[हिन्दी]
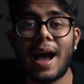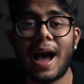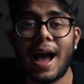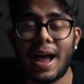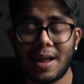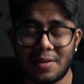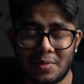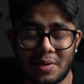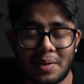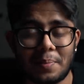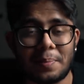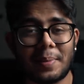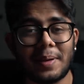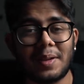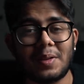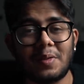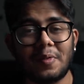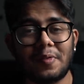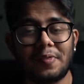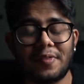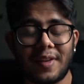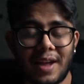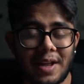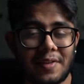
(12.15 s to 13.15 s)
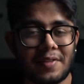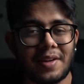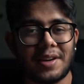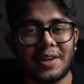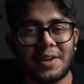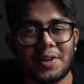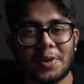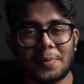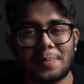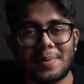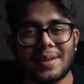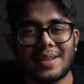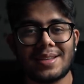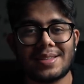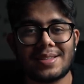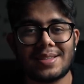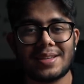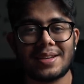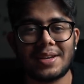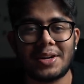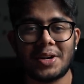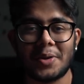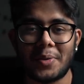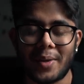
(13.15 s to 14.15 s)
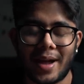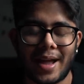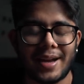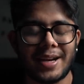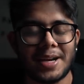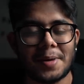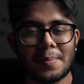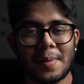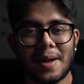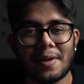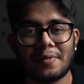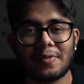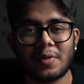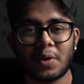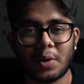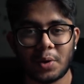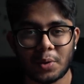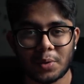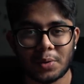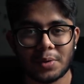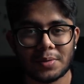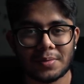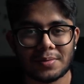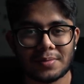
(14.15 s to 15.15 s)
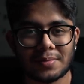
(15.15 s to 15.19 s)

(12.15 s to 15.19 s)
आई विल पे यू फाइव हंड्रेड रुपीज टू एडिट माई फोटो